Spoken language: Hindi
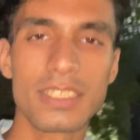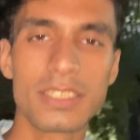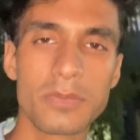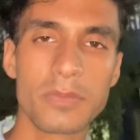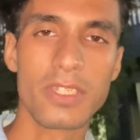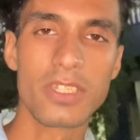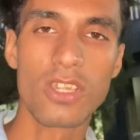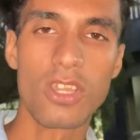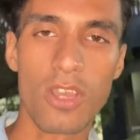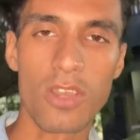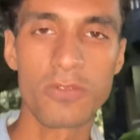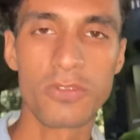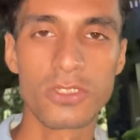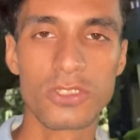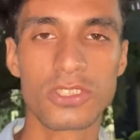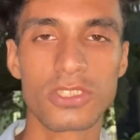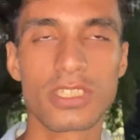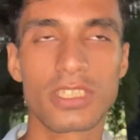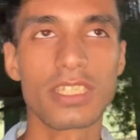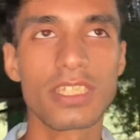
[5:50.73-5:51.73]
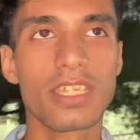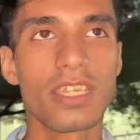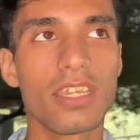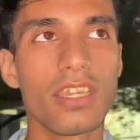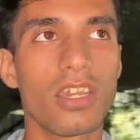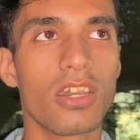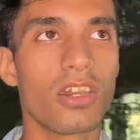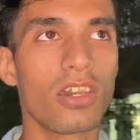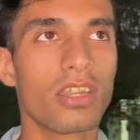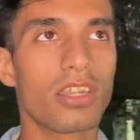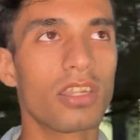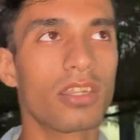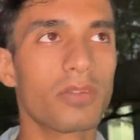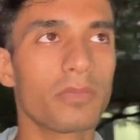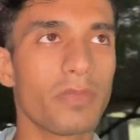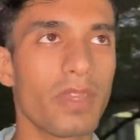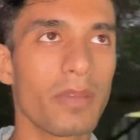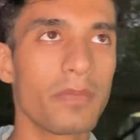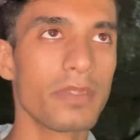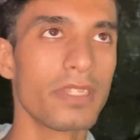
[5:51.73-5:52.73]
मेरी ऑफ हो चुकी है और
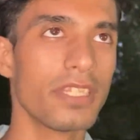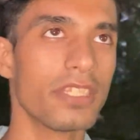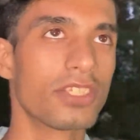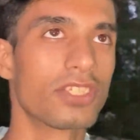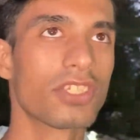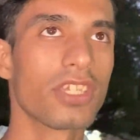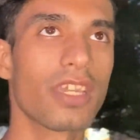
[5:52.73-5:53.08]
मैं भी नीचे